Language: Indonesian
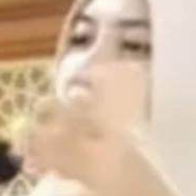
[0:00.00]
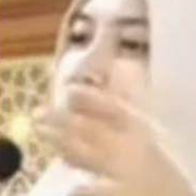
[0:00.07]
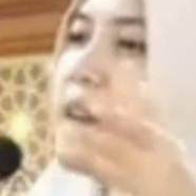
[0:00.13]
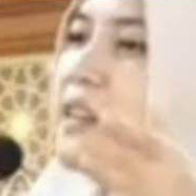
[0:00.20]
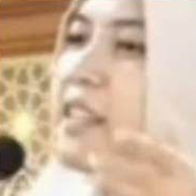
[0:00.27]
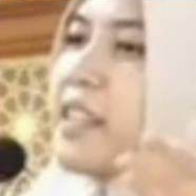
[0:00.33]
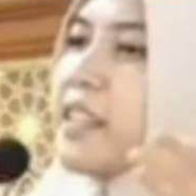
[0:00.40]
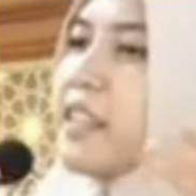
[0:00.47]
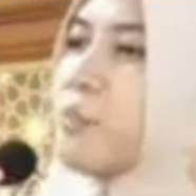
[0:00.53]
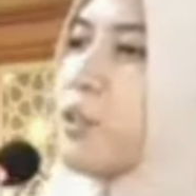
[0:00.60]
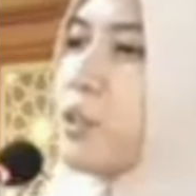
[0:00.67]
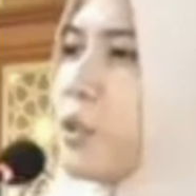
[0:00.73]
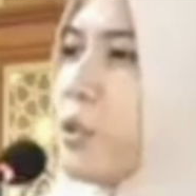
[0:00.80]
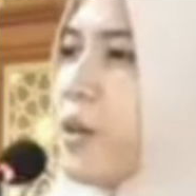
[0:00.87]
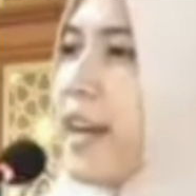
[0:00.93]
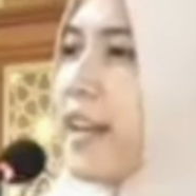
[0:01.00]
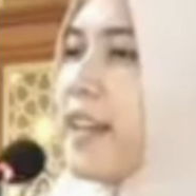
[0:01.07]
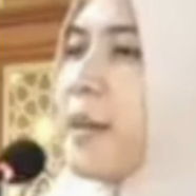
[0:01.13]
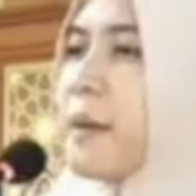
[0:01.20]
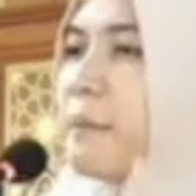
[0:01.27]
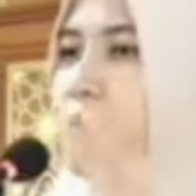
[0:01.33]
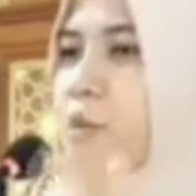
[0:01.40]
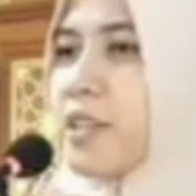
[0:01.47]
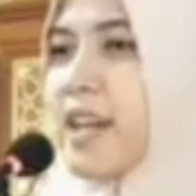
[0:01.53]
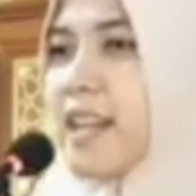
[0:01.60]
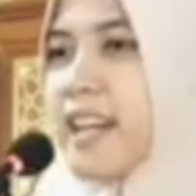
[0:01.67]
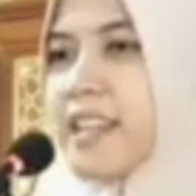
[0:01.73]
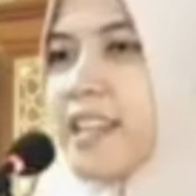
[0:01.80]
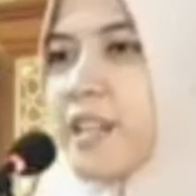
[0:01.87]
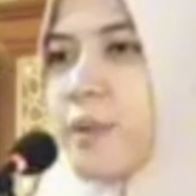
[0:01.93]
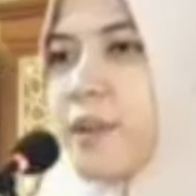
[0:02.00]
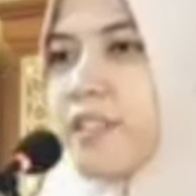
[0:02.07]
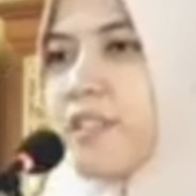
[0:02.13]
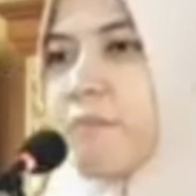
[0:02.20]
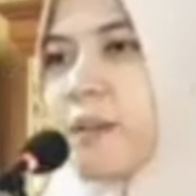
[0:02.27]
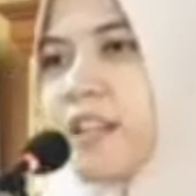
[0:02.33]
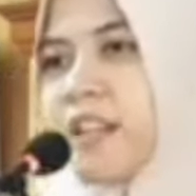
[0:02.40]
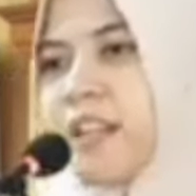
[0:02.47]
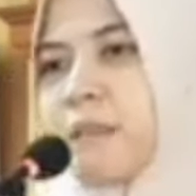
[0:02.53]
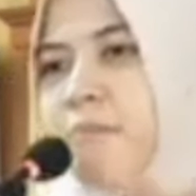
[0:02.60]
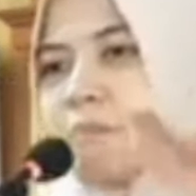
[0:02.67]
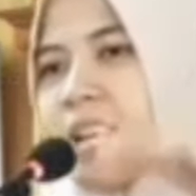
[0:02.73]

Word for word: sebagai kebutuhan, bukan lagi kewajiban,